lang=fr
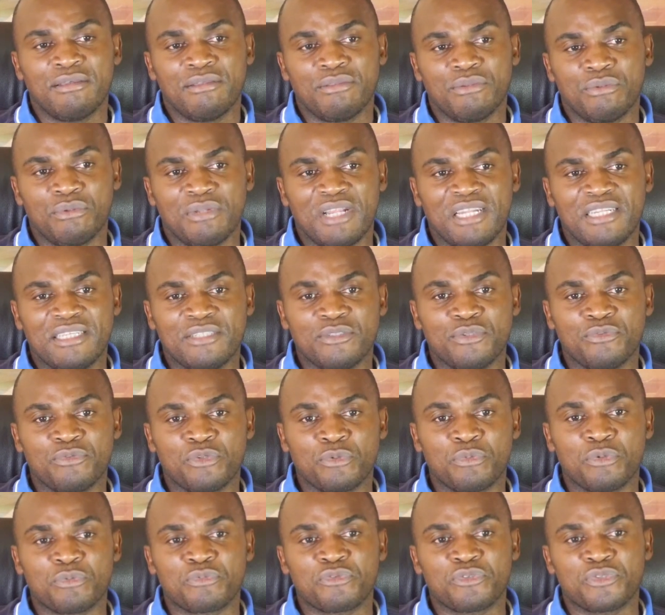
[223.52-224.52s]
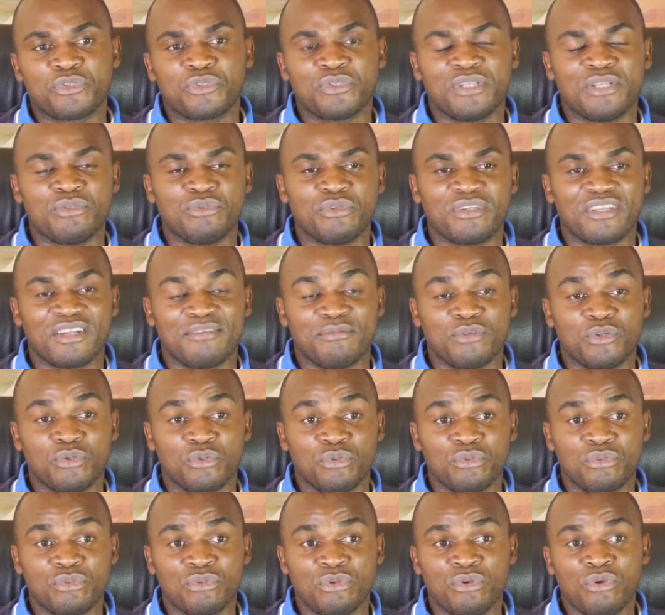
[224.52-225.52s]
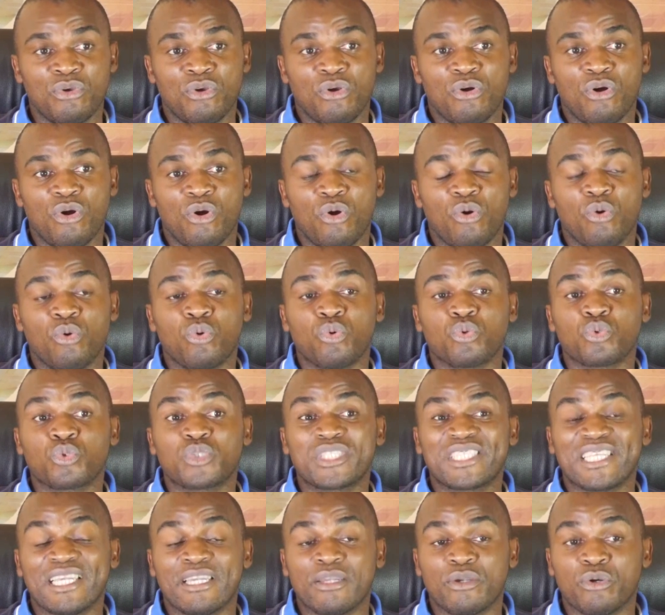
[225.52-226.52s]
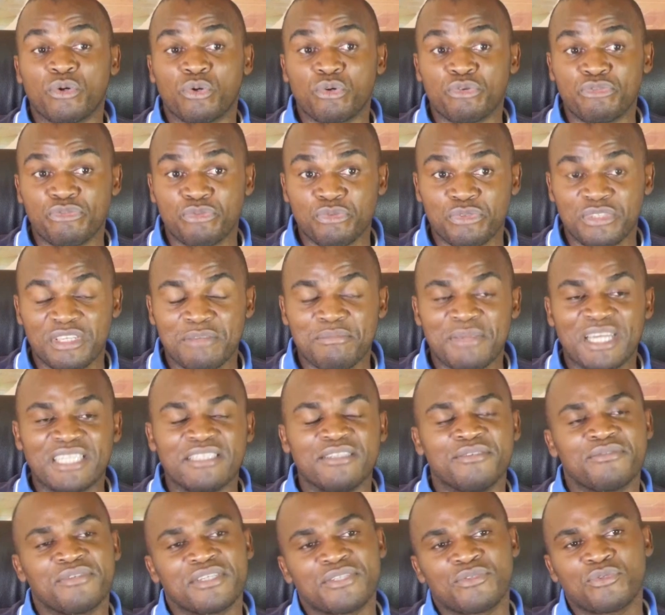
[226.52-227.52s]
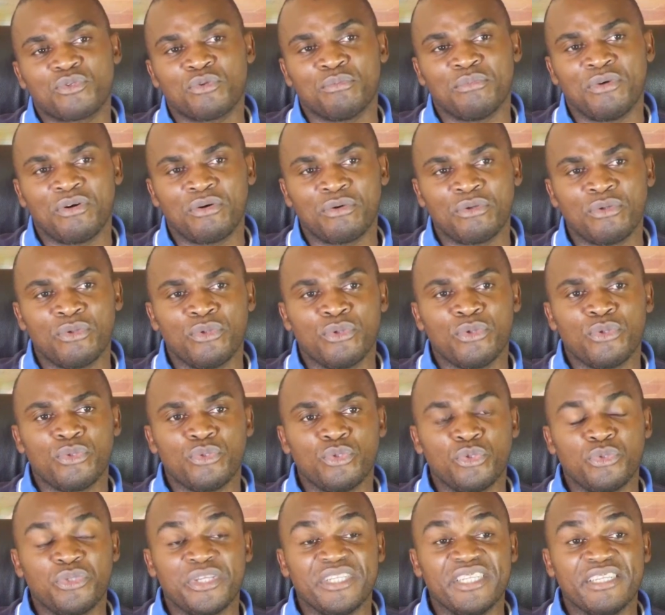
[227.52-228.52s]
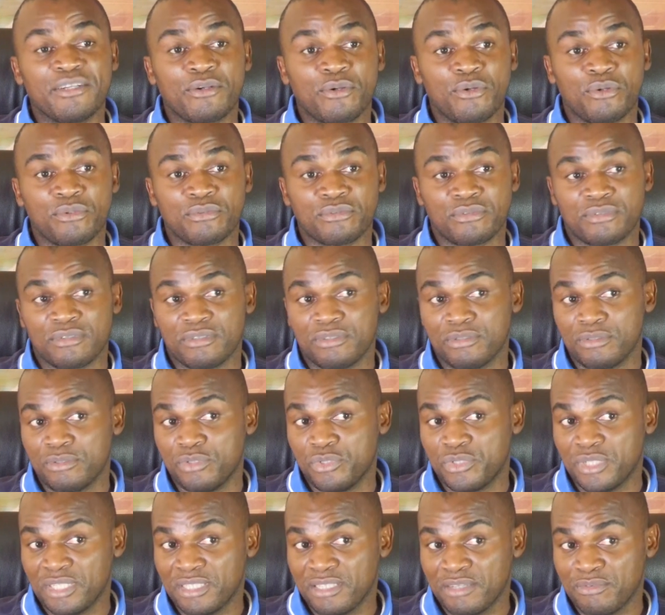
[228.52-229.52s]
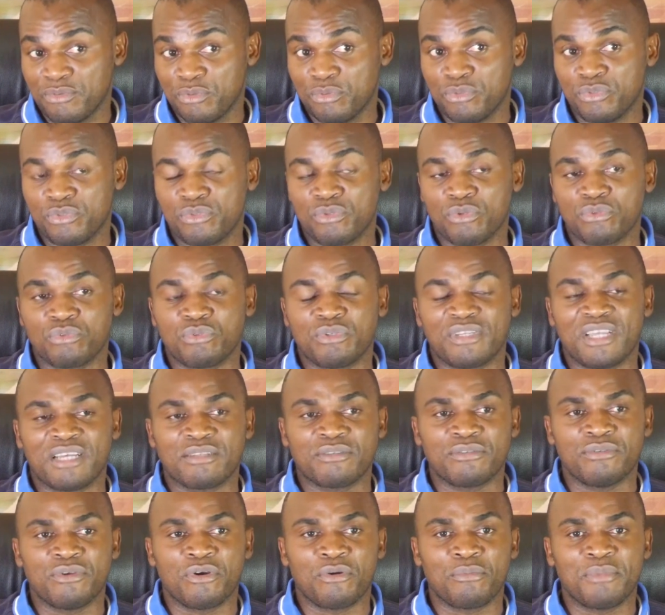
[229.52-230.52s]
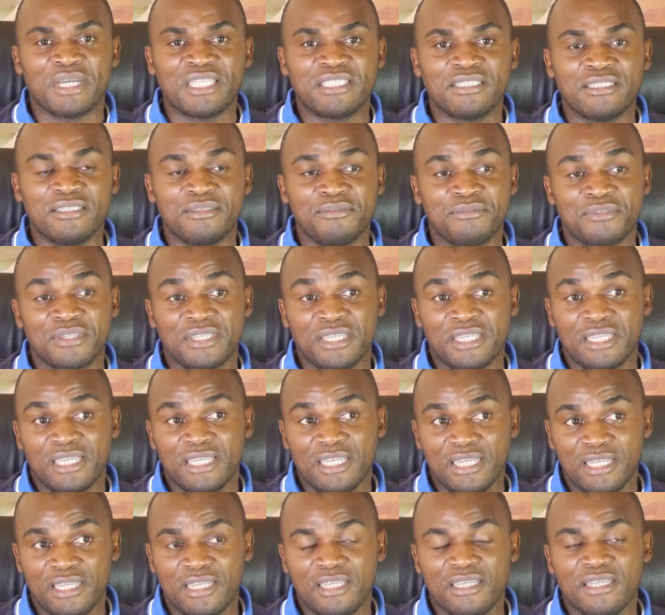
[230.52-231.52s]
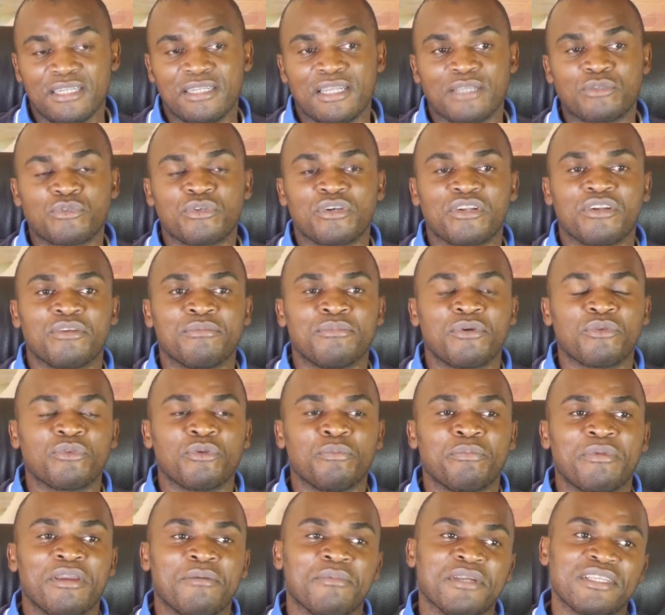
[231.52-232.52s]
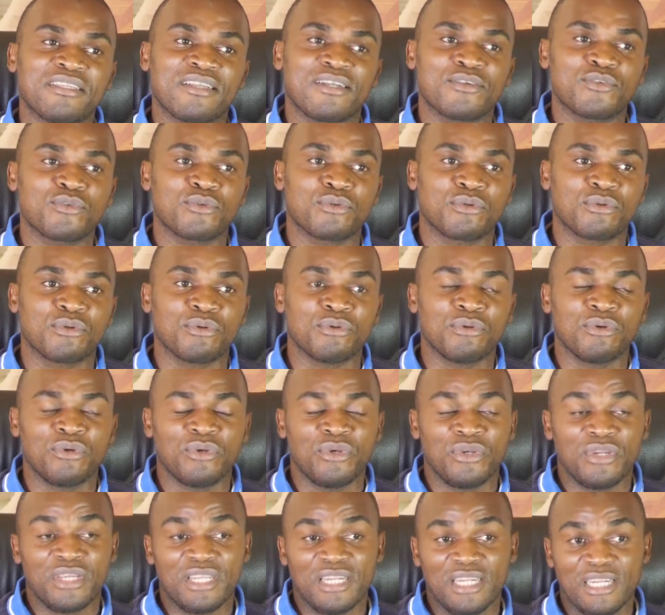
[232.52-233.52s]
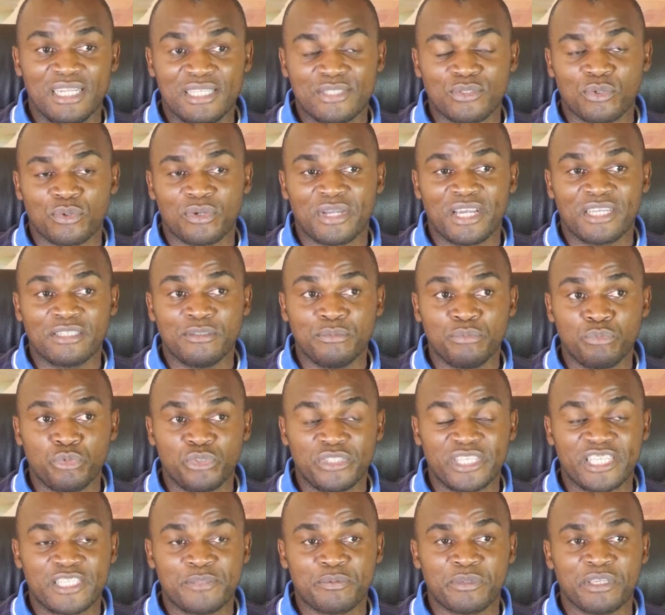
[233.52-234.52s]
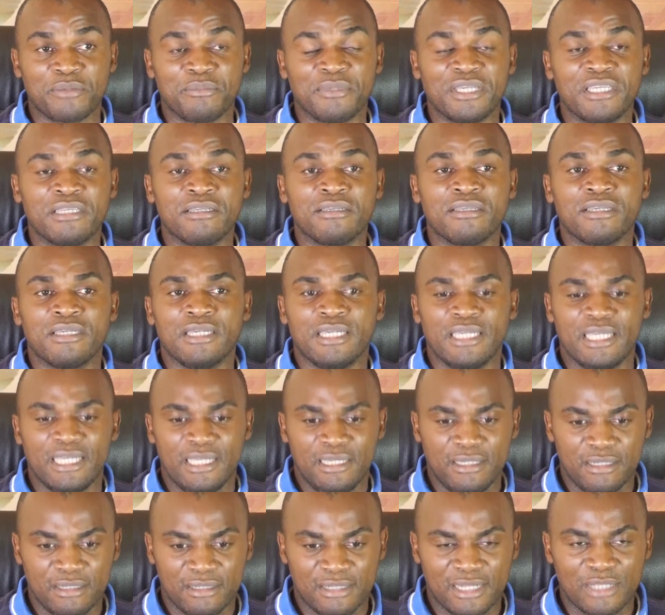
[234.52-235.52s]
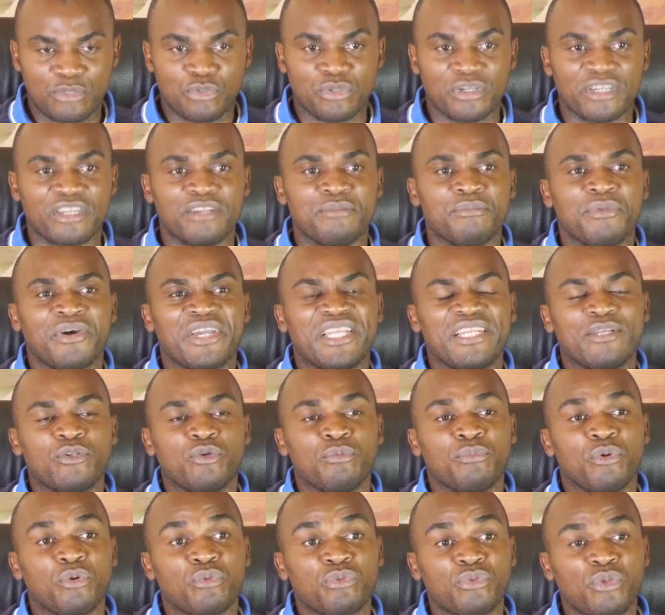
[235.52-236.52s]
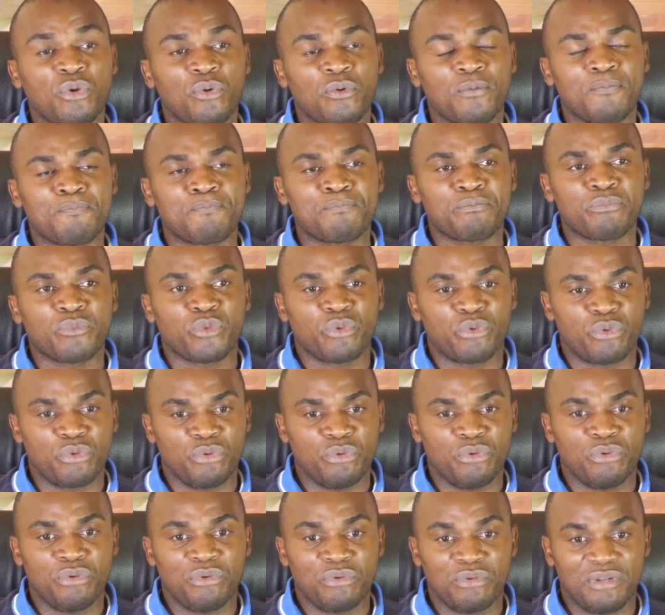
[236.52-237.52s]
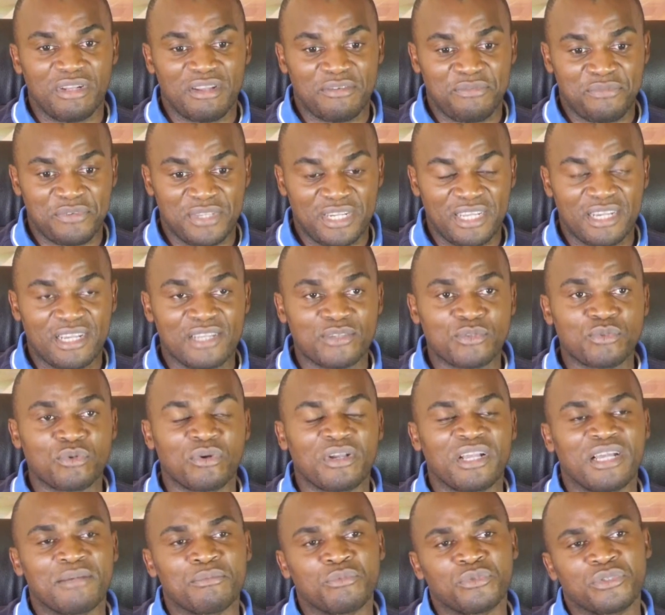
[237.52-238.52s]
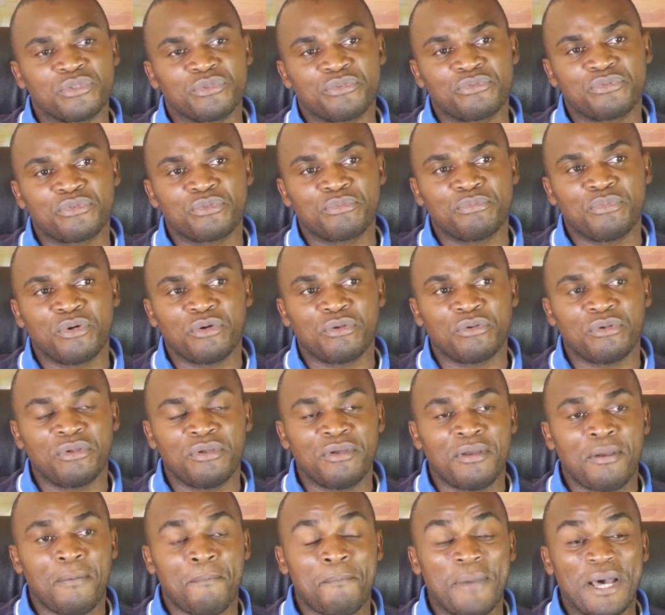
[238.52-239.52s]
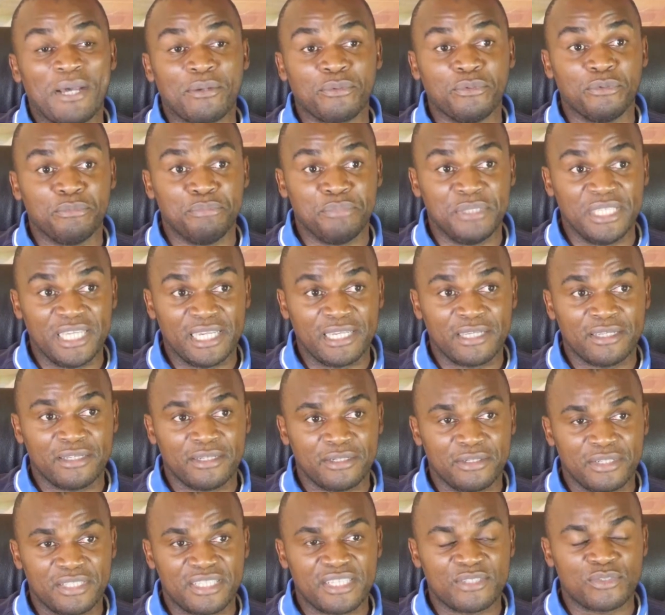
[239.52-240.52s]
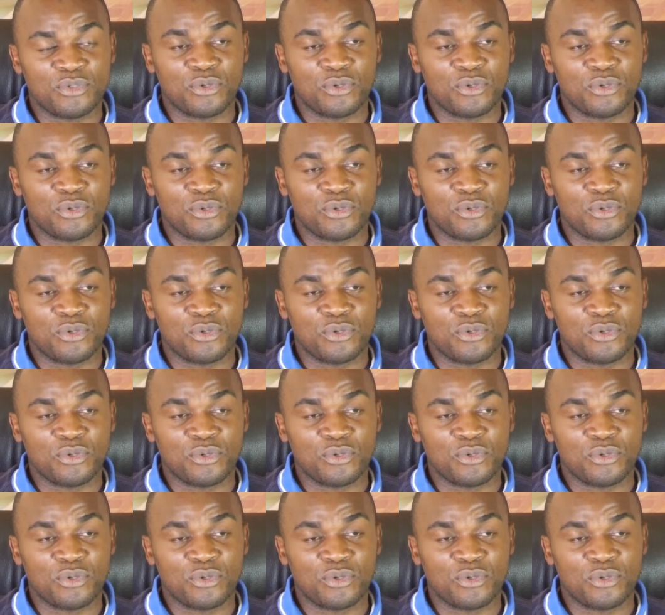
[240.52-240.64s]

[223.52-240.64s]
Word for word: de la Ligue de football professionnel du Cameroun, on s'est refusé manifestement de tenir compte de cette évolution du cadre normatif et naturellement de permettre à ce que les organes puissent s'exprimer. Et naturellement, il est de bon ton que la Fédération camerounaise de football, par le biais de ses